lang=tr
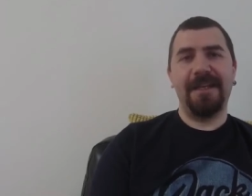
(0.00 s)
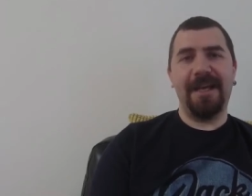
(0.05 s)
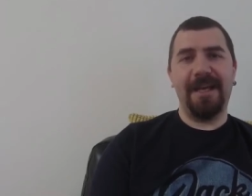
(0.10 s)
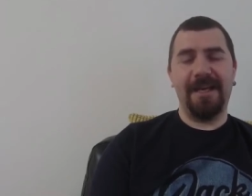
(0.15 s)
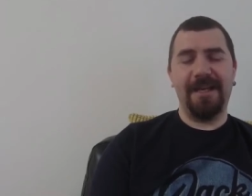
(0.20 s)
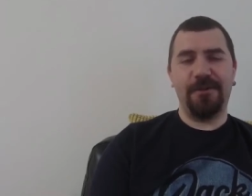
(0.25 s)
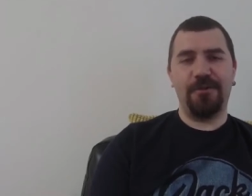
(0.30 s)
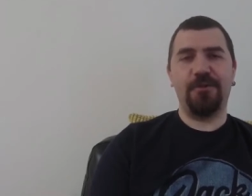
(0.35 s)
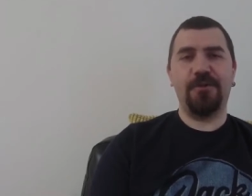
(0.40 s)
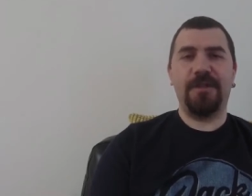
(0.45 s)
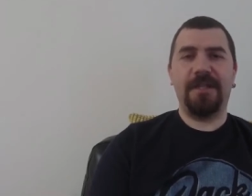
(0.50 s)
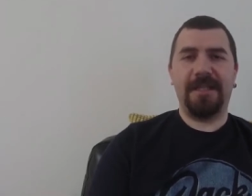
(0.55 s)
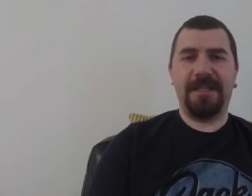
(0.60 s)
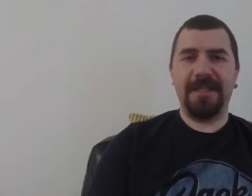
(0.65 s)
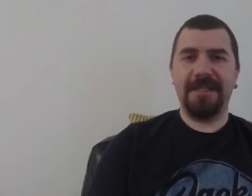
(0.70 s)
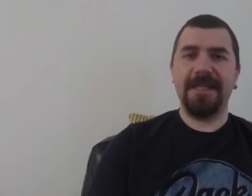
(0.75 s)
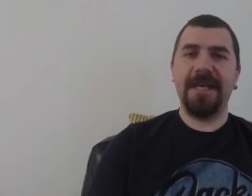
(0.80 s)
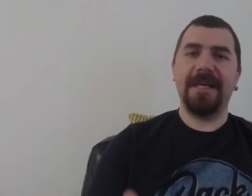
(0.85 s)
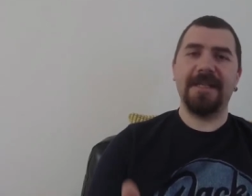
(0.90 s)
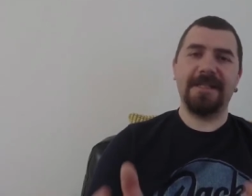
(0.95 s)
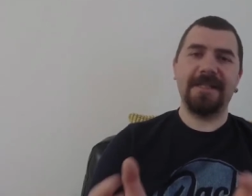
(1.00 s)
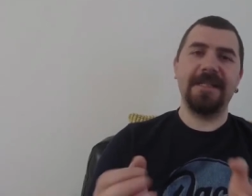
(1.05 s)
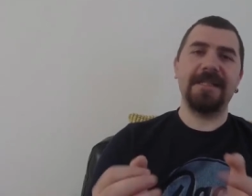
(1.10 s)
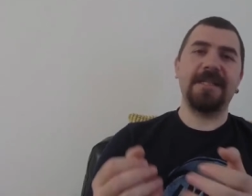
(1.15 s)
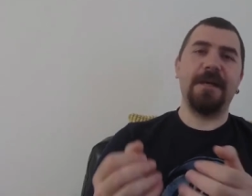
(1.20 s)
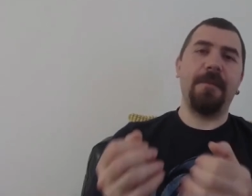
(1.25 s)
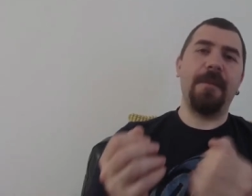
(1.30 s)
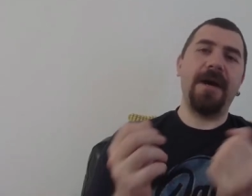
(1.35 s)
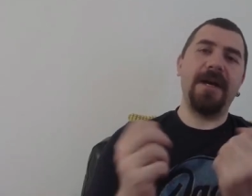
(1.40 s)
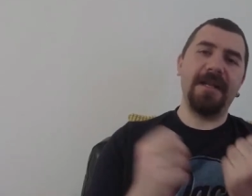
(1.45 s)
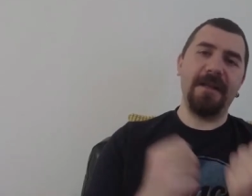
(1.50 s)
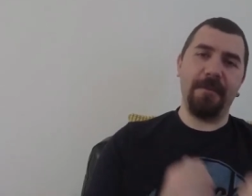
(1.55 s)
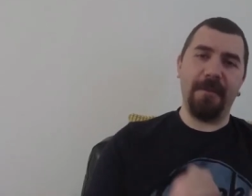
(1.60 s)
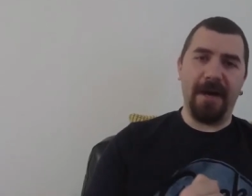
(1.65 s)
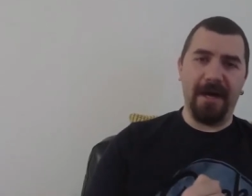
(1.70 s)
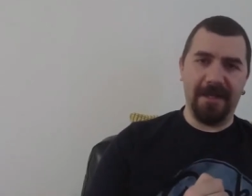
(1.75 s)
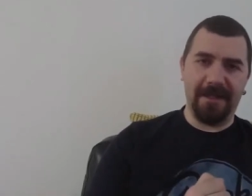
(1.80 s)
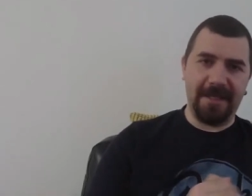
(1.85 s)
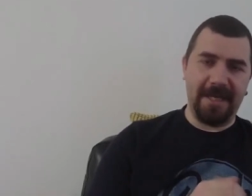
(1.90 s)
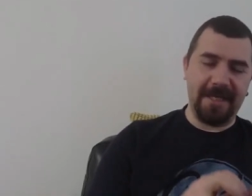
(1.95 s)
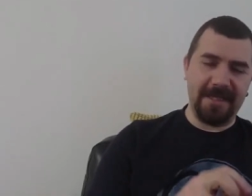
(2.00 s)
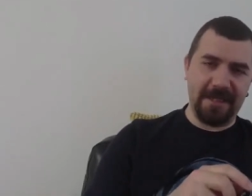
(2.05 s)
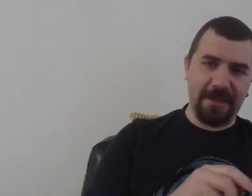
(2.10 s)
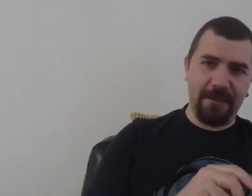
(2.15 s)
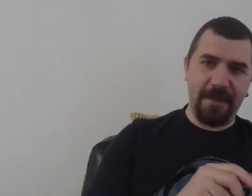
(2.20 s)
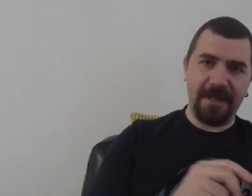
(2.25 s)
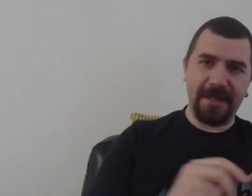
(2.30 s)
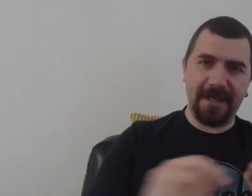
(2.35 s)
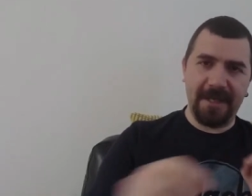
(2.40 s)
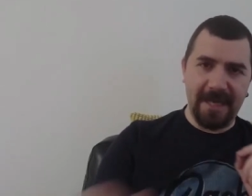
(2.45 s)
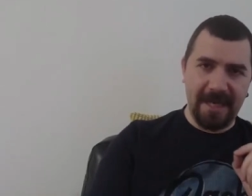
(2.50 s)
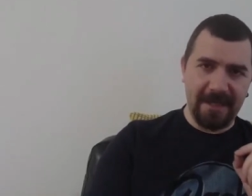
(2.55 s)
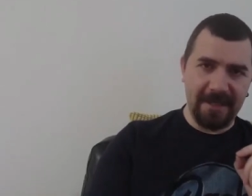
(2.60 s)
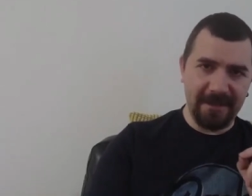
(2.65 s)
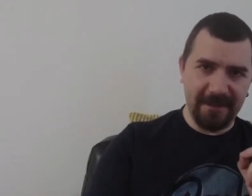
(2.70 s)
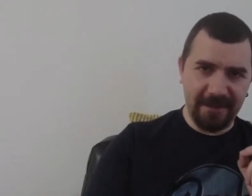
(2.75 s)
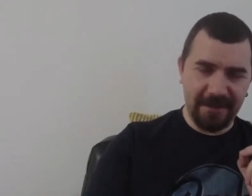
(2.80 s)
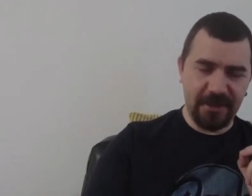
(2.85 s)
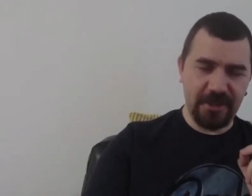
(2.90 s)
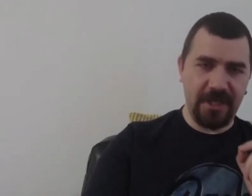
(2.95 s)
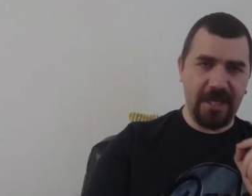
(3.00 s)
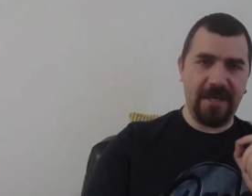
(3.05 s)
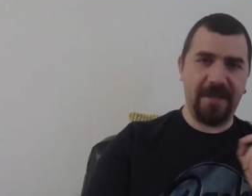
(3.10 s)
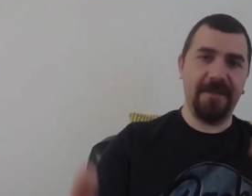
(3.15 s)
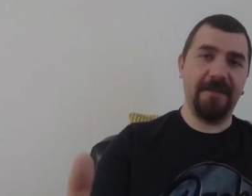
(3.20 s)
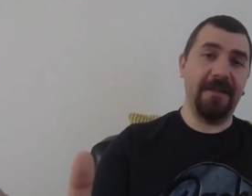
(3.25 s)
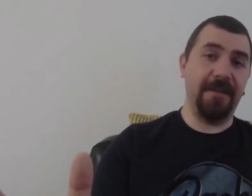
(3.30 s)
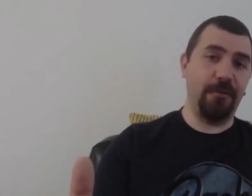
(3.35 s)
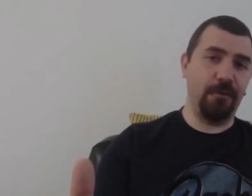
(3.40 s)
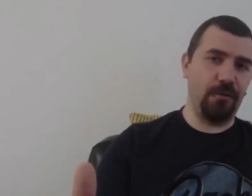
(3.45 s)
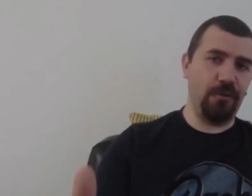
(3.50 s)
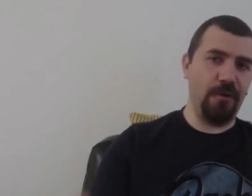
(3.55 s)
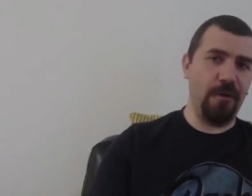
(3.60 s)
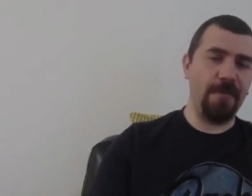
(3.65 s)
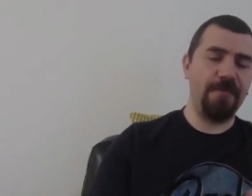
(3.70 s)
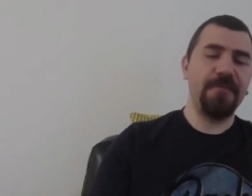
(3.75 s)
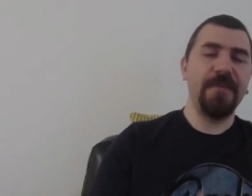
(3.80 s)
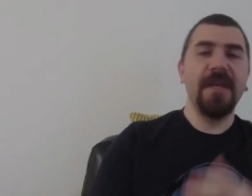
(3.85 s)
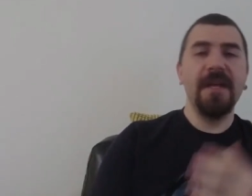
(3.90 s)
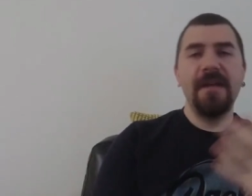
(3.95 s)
Ee, çünkü ikisi aslında zamana bağlı. Yani zaman ilerledikçe oluyor.